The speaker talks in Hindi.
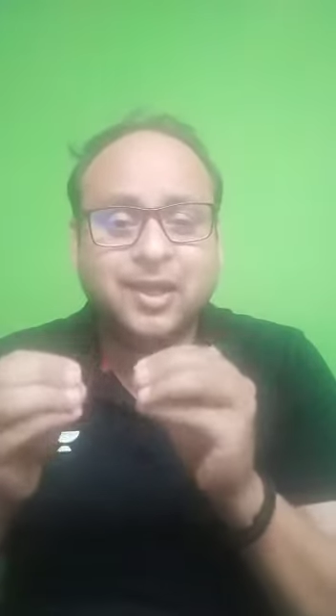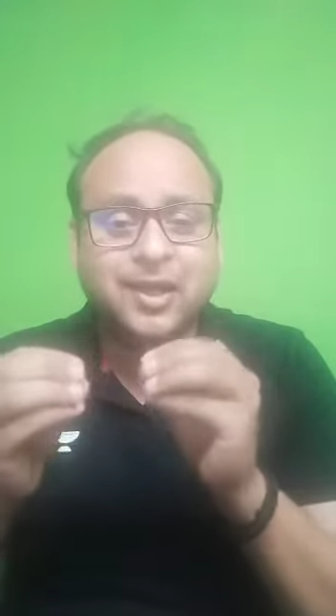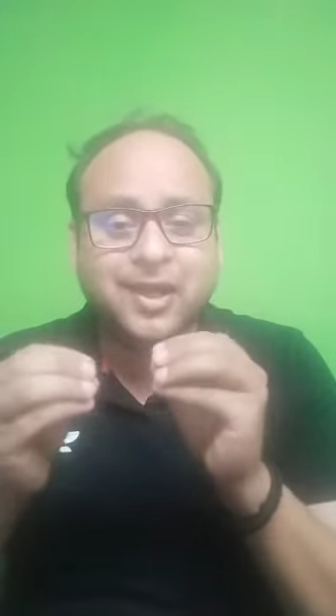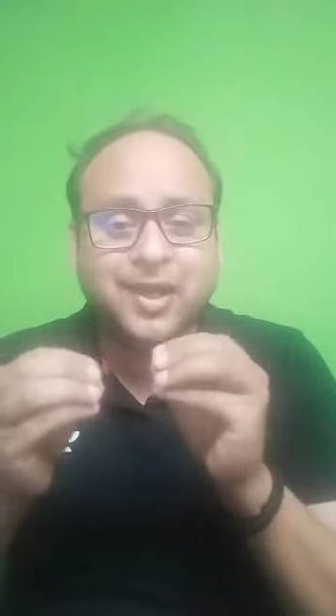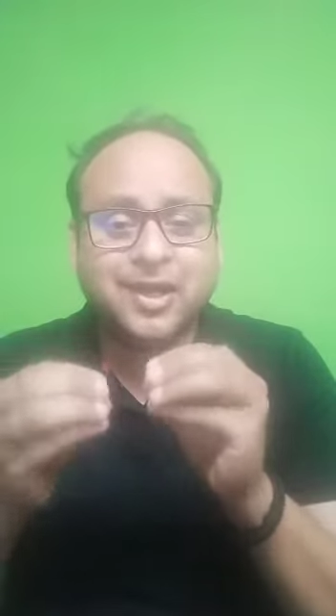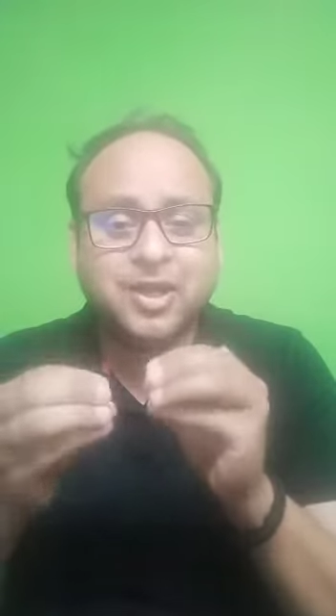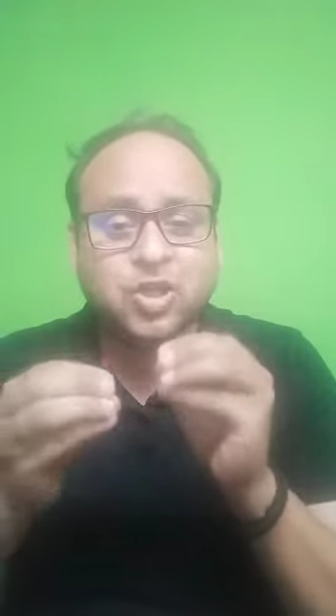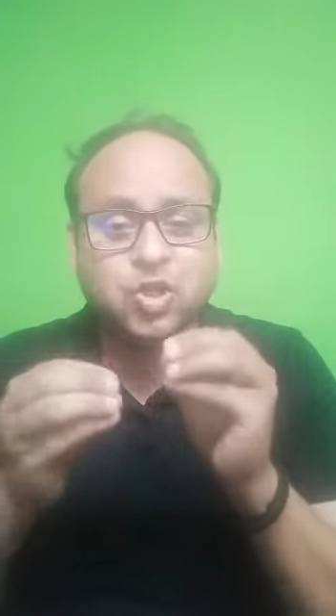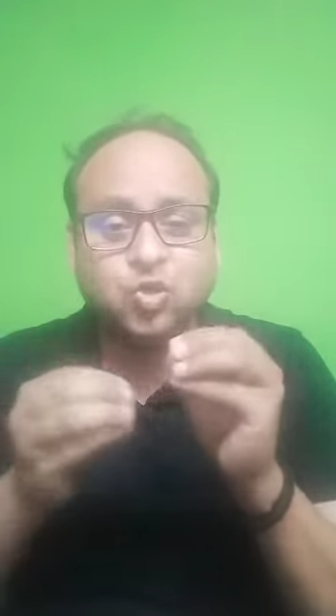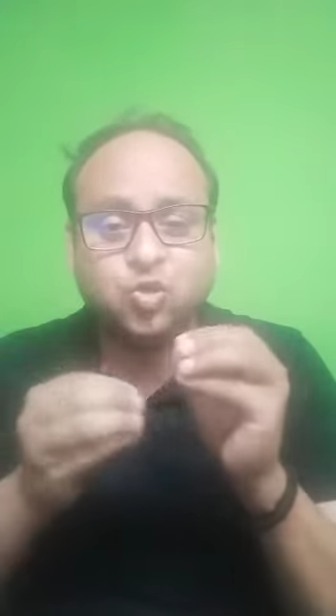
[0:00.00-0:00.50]

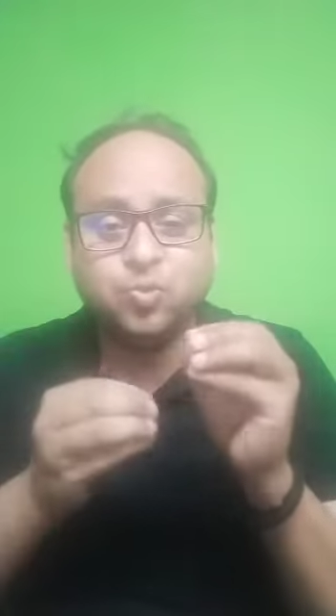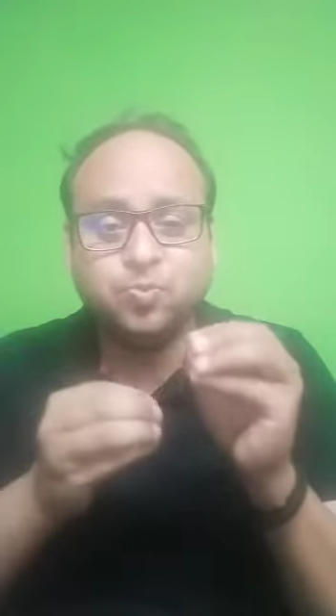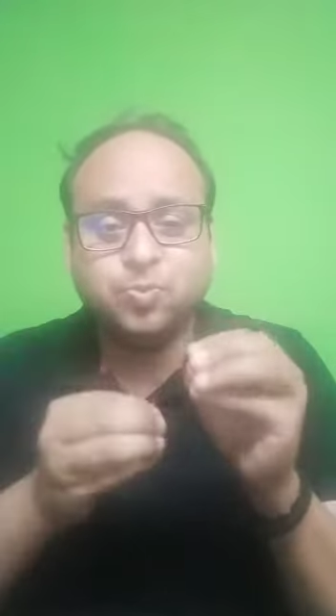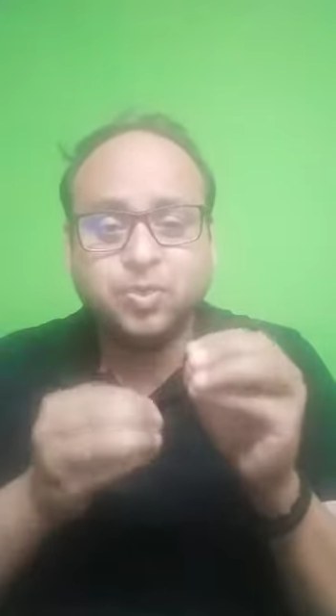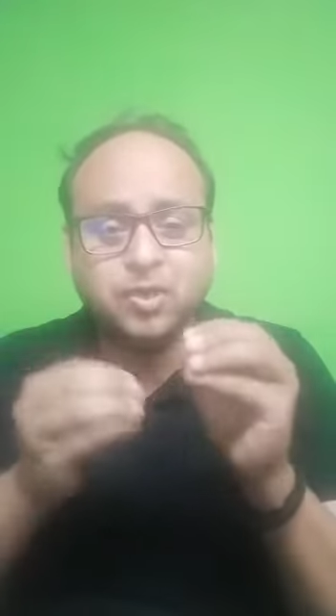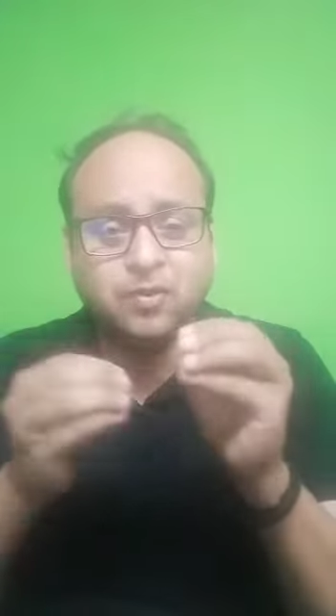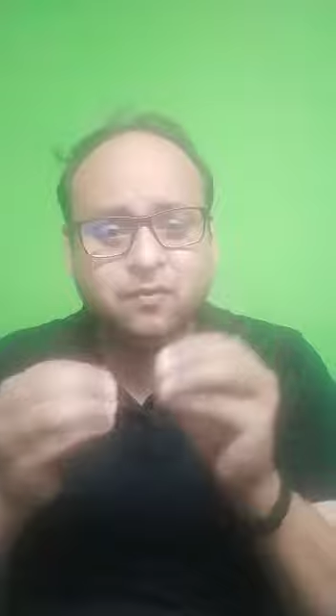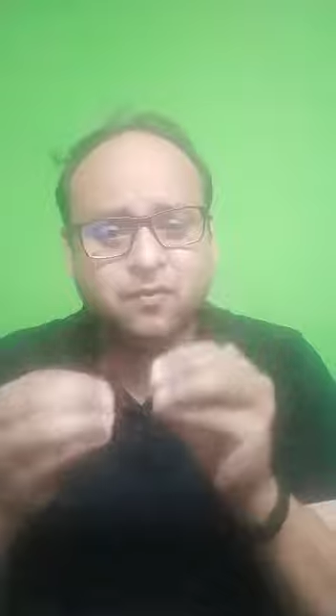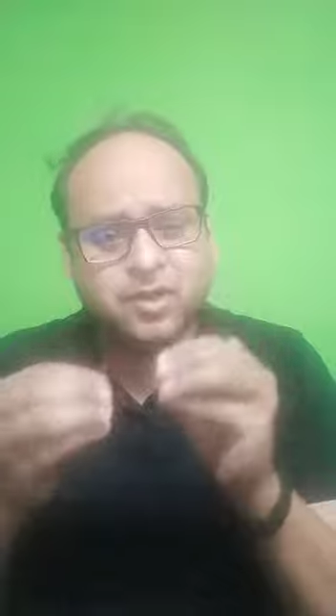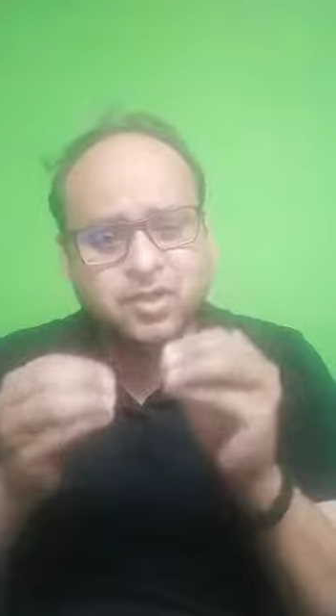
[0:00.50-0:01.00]
एन यू पी
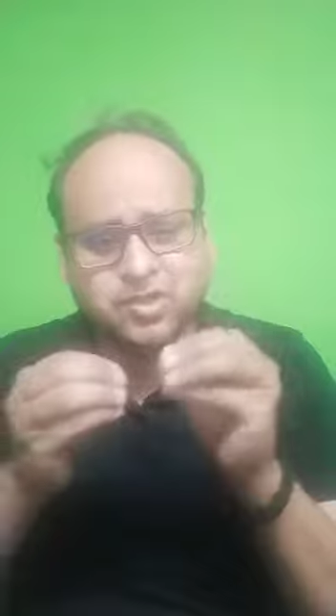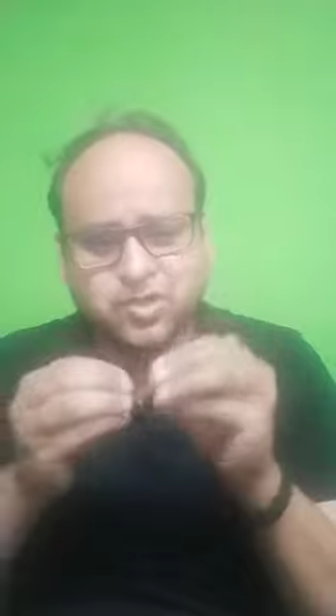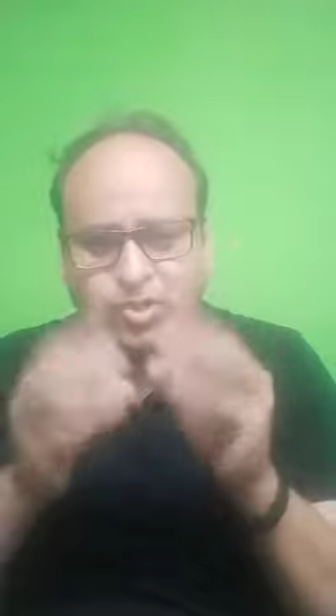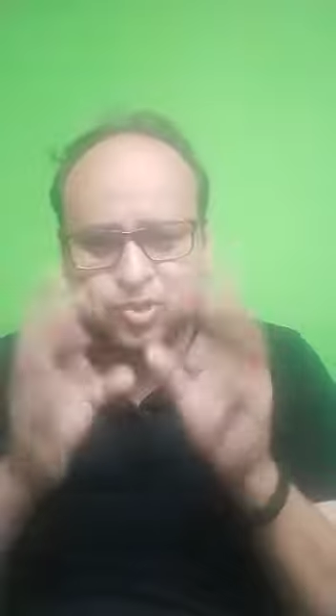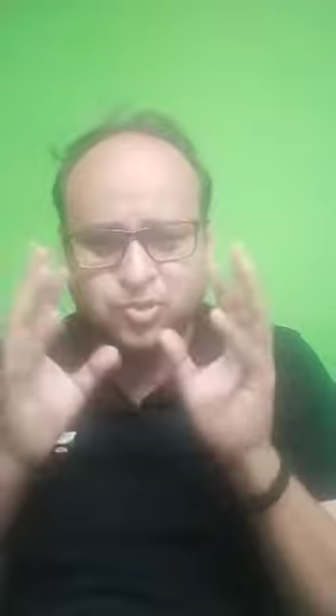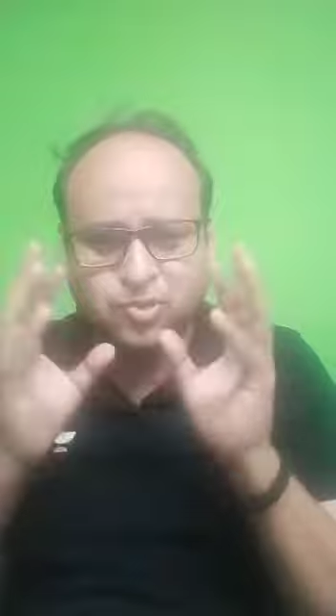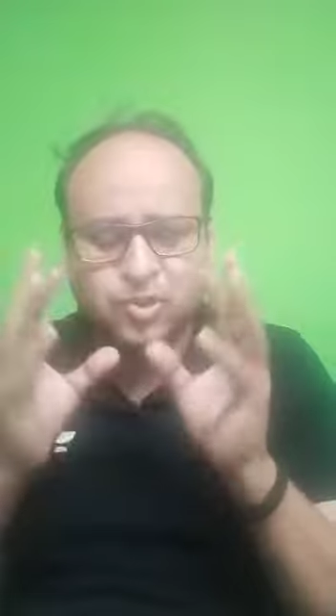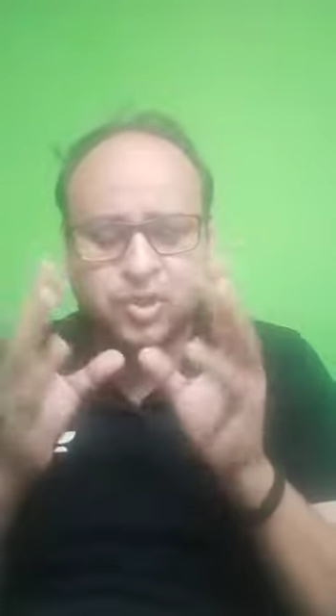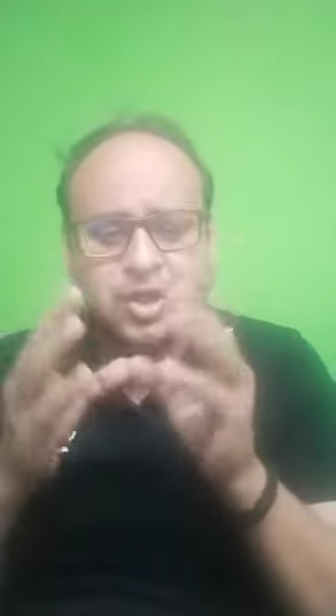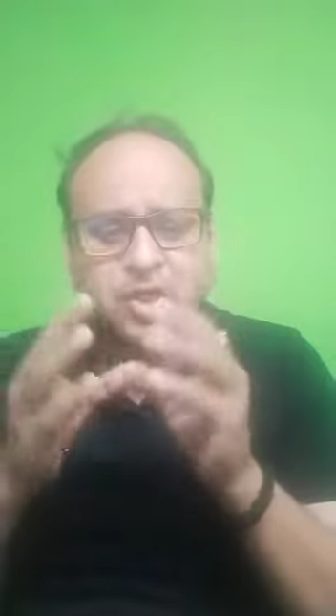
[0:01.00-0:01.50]
वन जीरो